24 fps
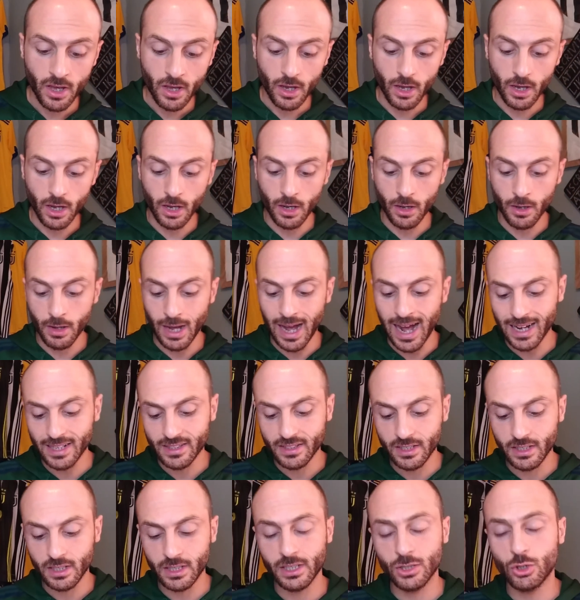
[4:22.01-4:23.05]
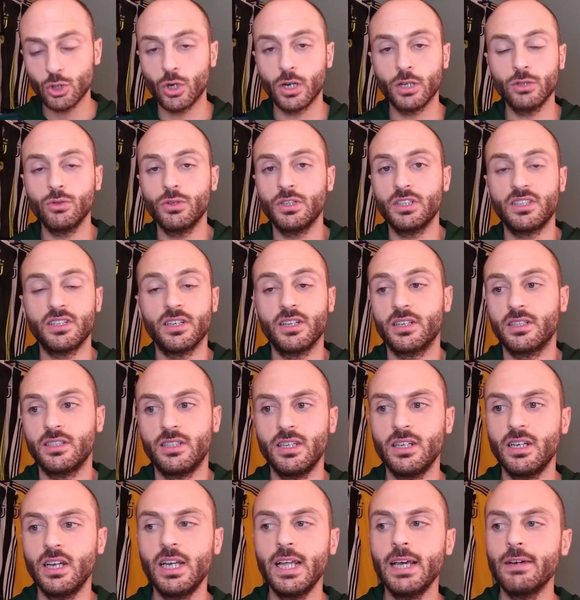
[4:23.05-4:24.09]
Uh, altri giocatori
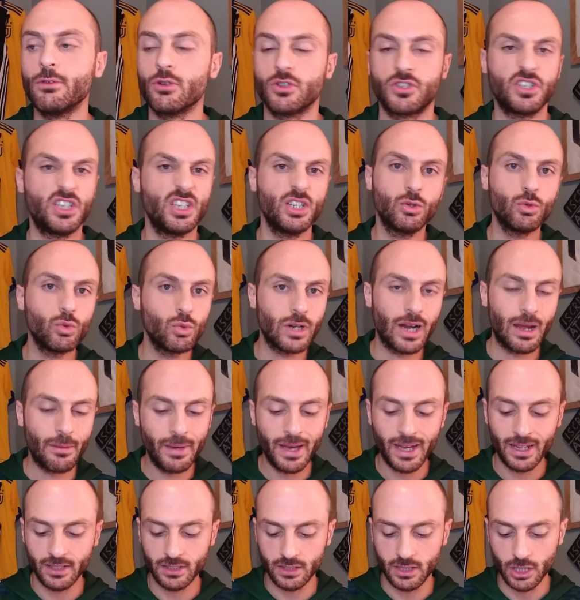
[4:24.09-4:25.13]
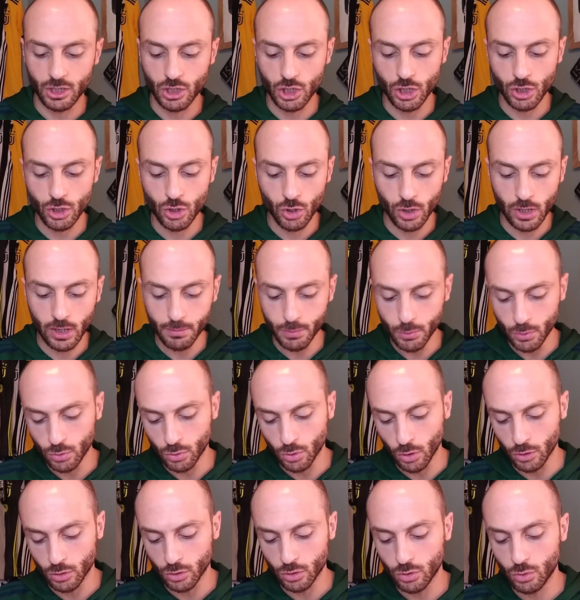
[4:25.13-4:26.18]
di rilievo sicuramente Ciccio
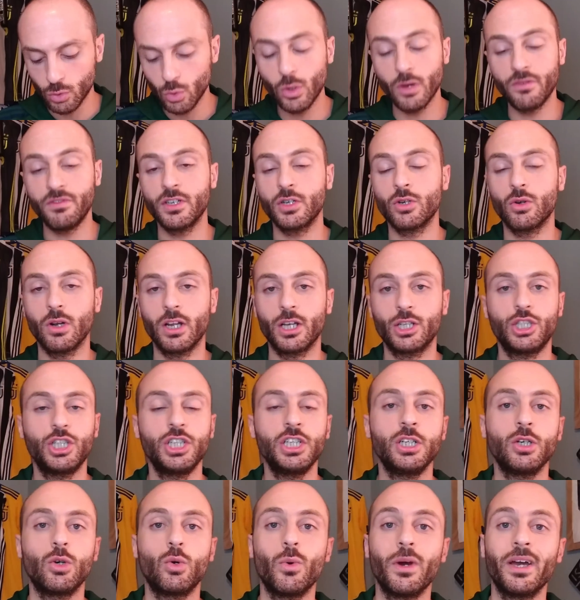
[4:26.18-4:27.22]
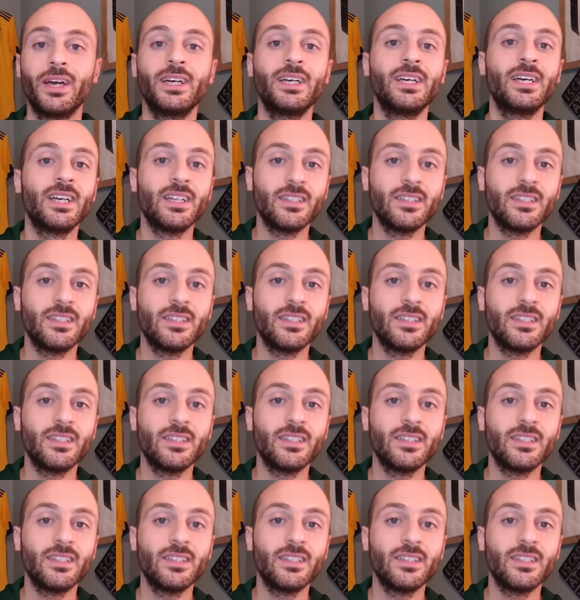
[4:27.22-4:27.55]
Caputo 2,5